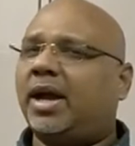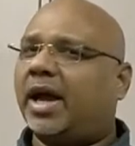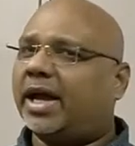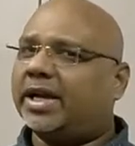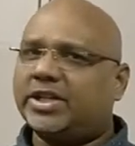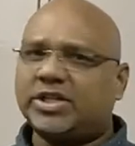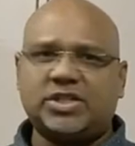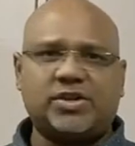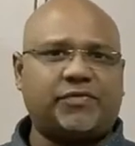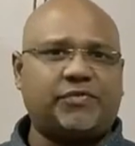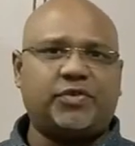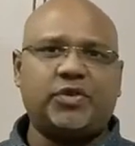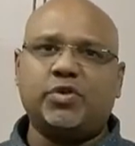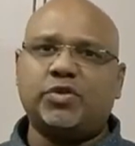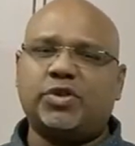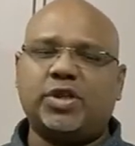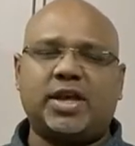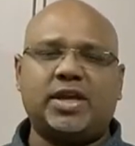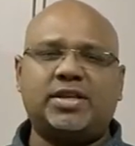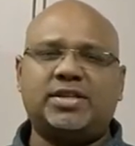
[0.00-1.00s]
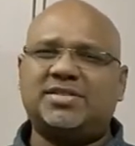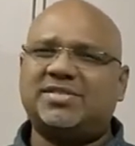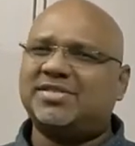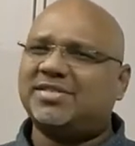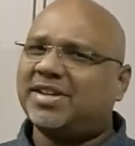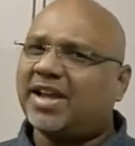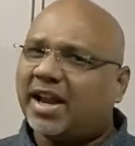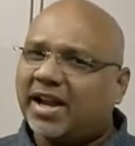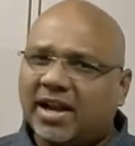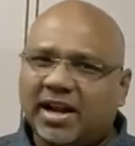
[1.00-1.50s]
और थोड़ी जानकारी लेते
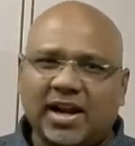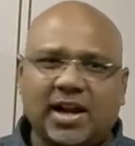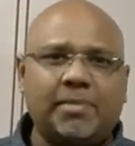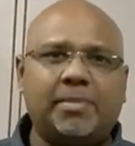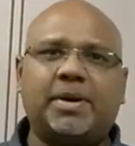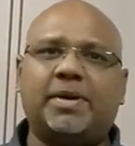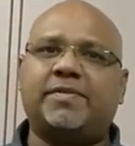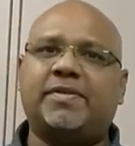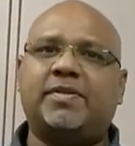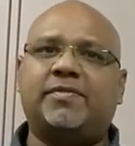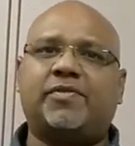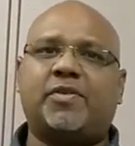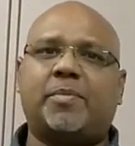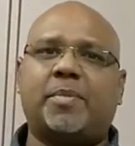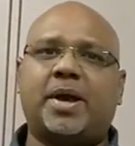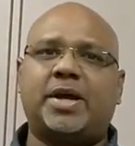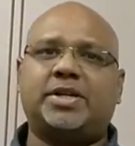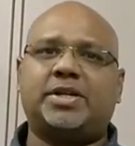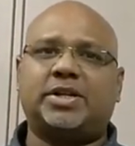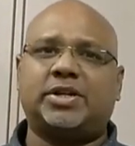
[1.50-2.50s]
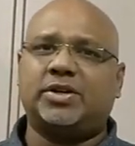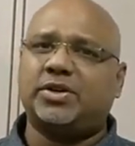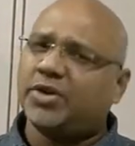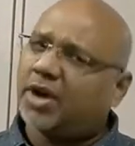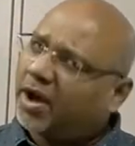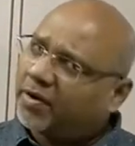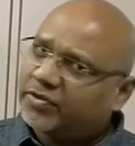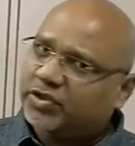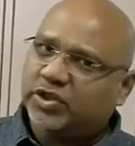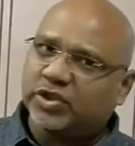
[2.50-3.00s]
हैं पूछते हैं कि क्या कोई
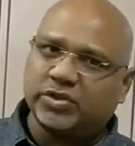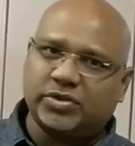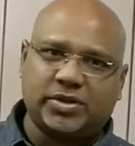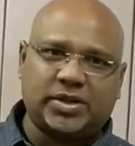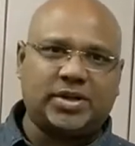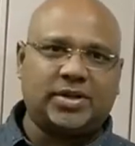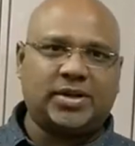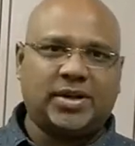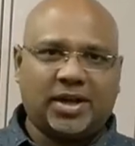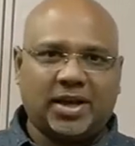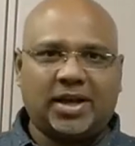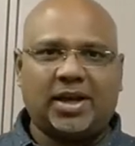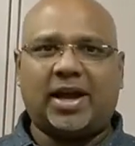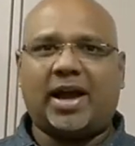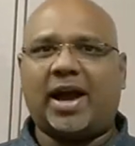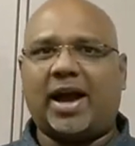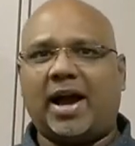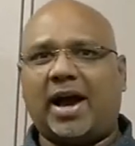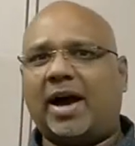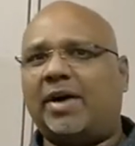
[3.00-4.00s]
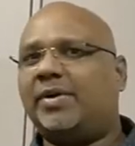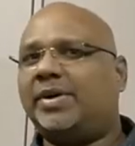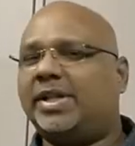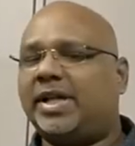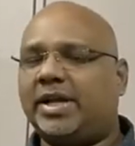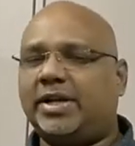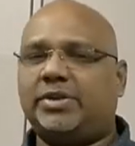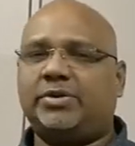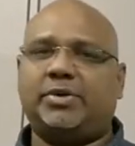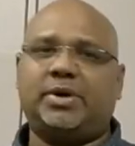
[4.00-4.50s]
आपके बच्चे हैं वे सब
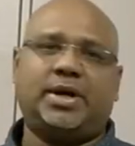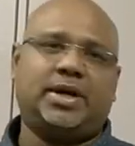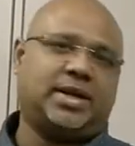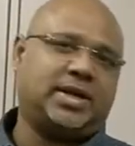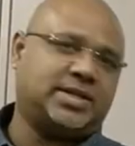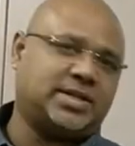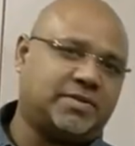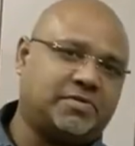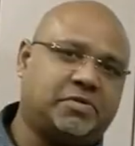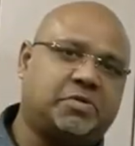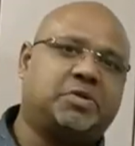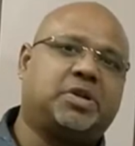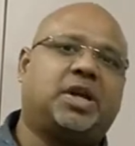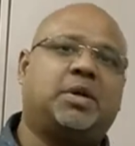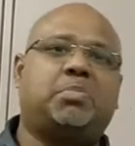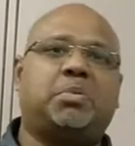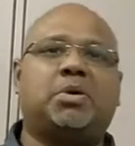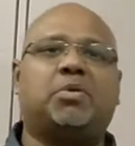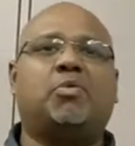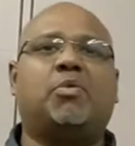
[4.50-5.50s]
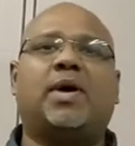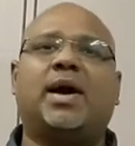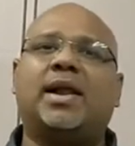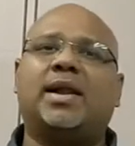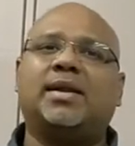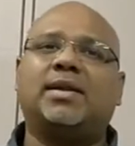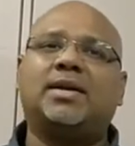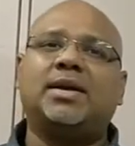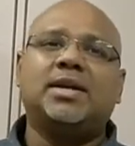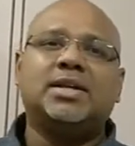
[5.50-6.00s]
कैसे हैं और कैसी उनकी
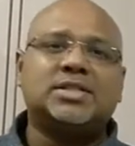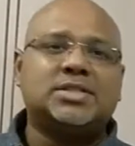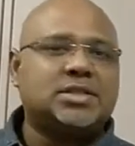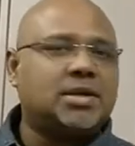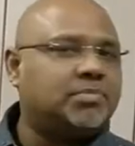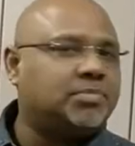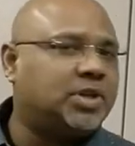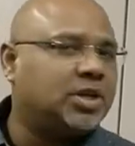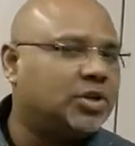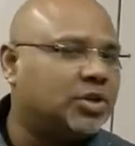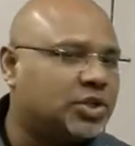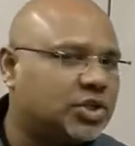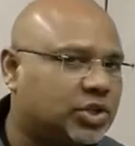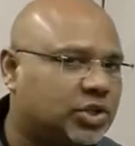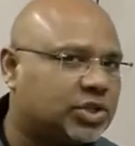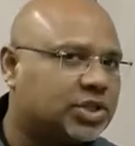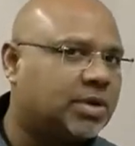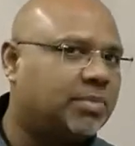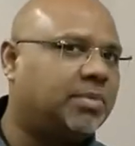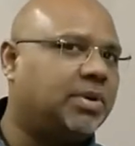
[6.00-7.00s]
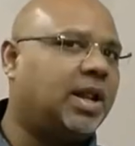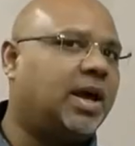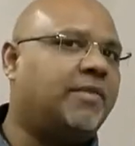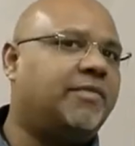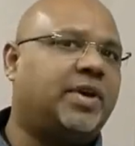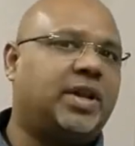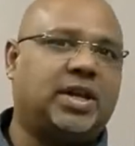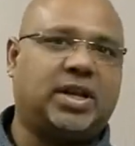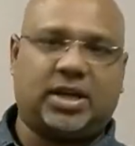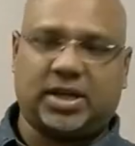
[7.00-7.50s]
स्थिति है किसी न किसी रीति से हम
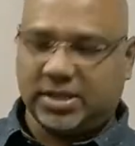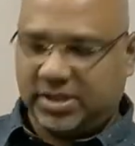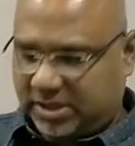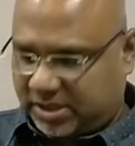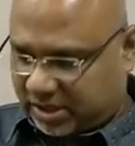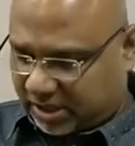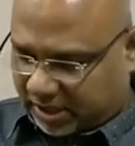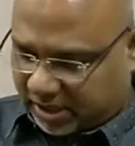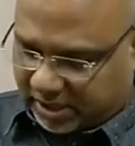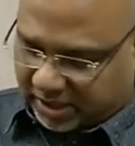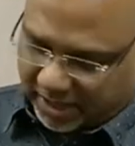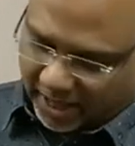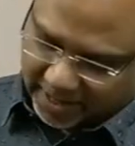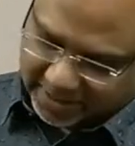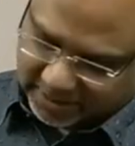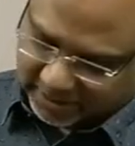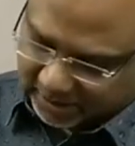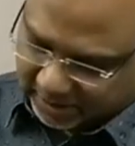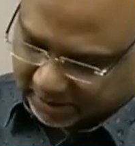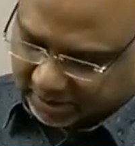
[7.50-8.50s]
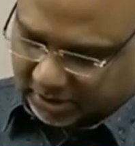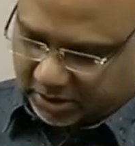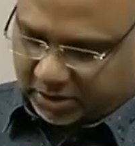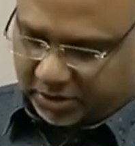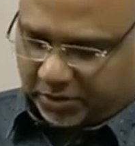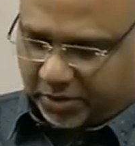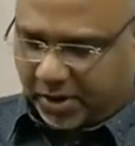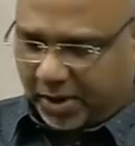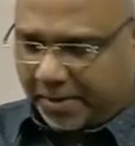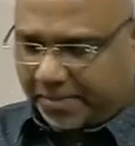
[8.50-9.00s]
उनके प्रति चिंता और प्रेम को प्रकट
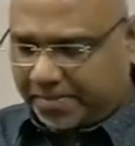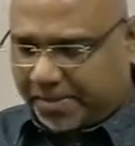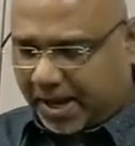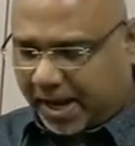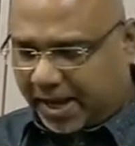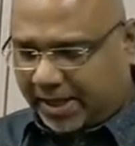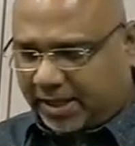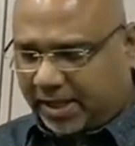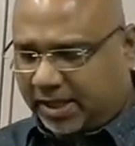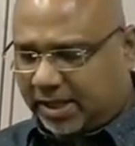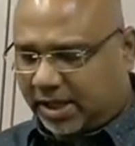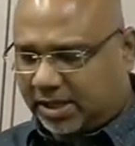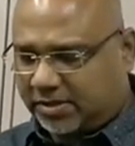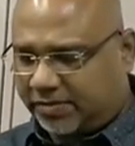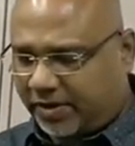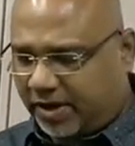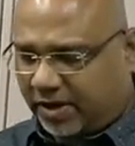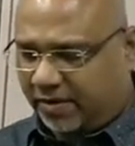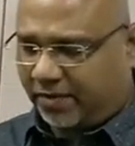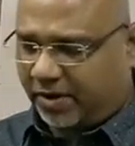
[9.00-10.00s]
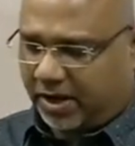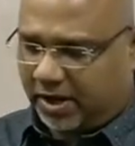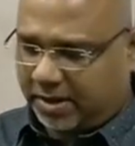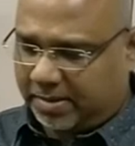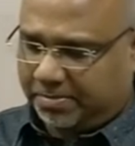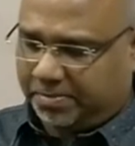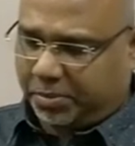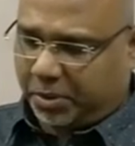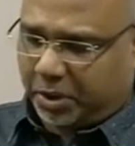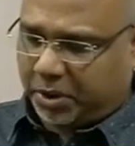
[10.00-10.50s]
करते हैं और मुझे लगता है कि ये
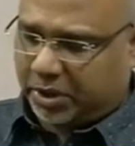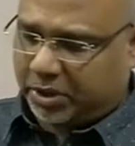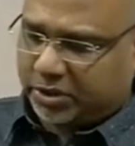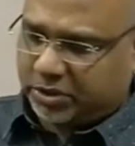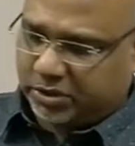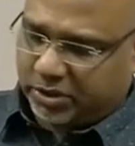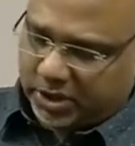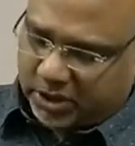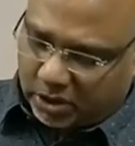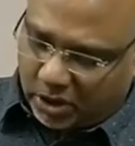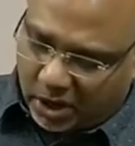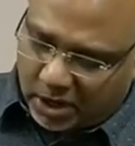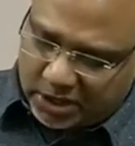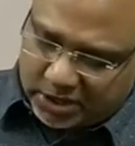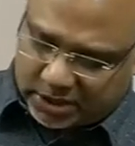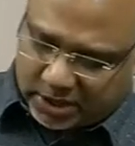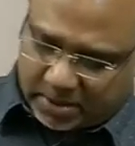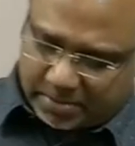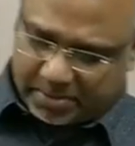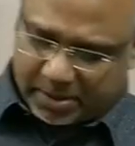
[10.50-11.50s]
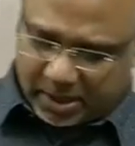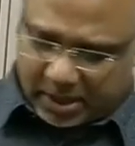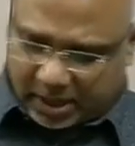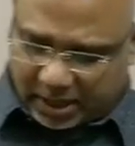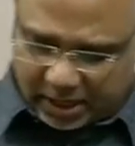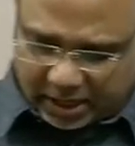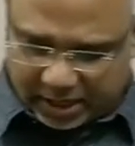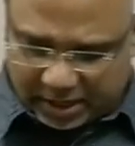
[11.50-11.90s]
बहुत ही ज़्यादा महत्वपूर्ण है इसलिए अकेले में